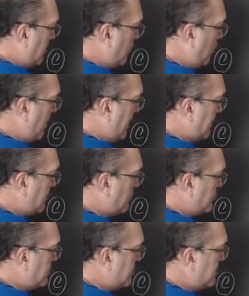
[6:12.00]

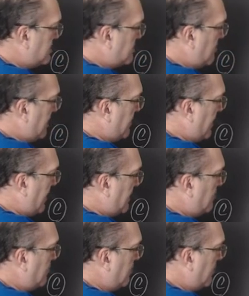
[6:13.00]

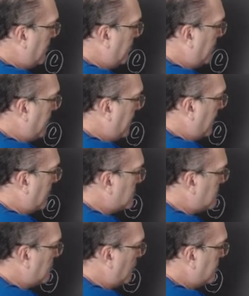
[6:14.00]
4x²
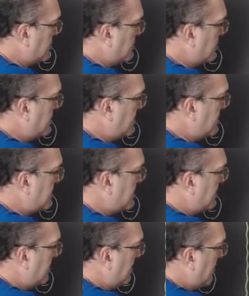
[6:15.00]
menos 2x
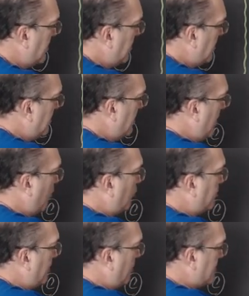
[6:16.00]
é o que
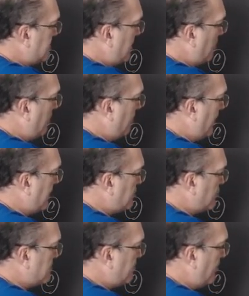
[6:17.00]
eu tenho antes da igualdade
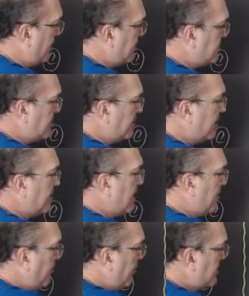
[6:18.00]
no expoente, e
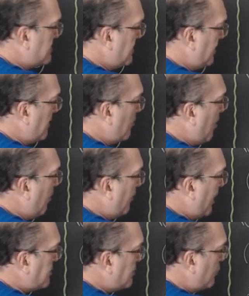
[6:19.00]
depois da
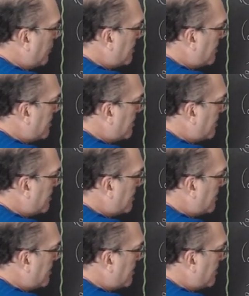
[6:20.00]
igualdade no